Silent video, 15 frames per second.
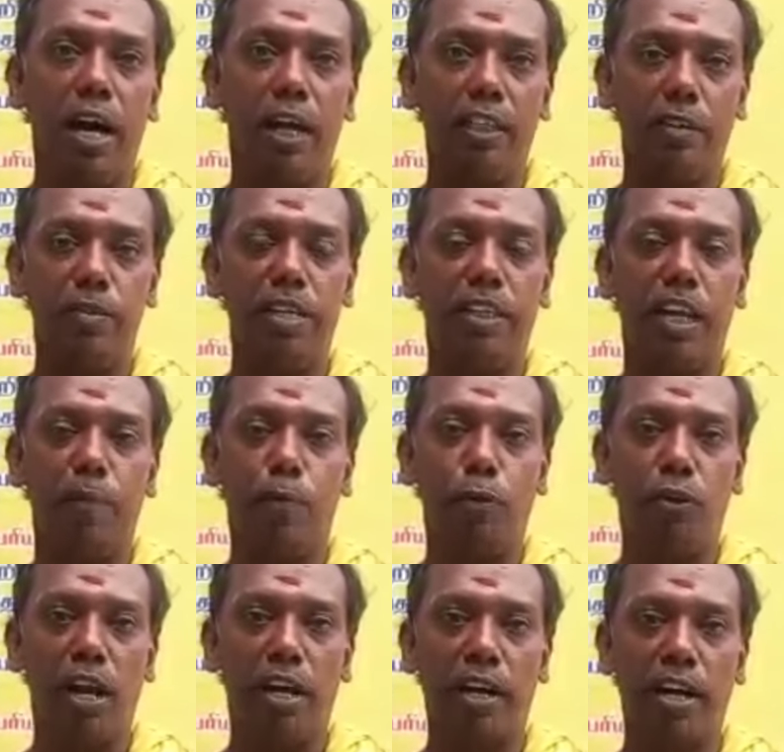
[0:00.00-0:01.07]
அந்த சமயத்தில்
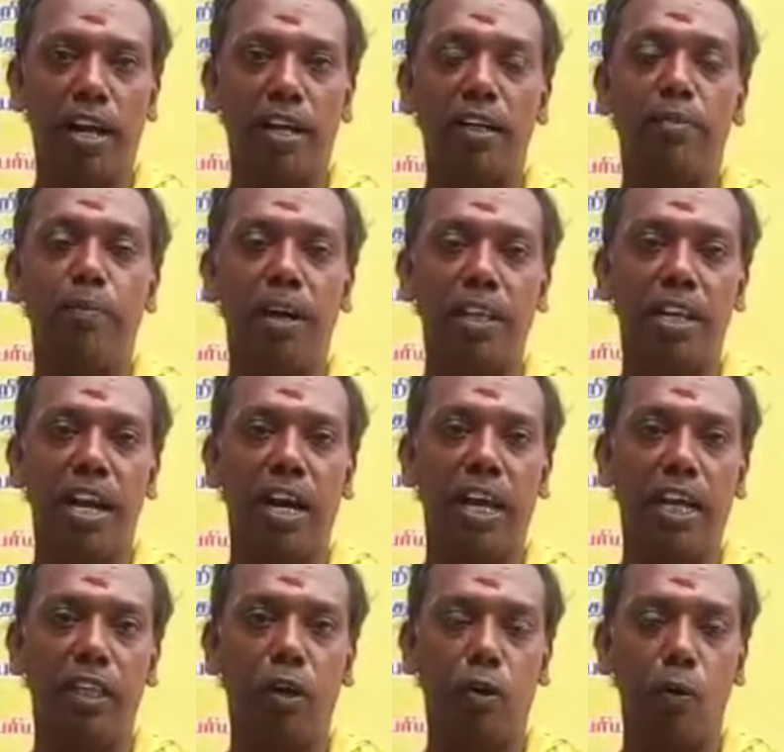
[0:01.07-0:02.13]
பூசலார் நாயனார்
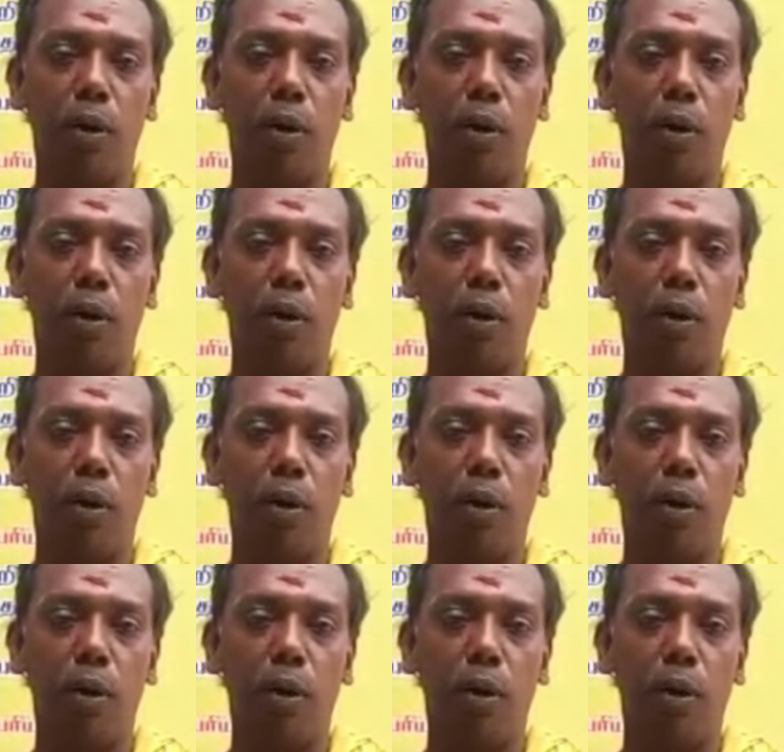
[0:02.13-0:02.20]
மனதினாலே இந்த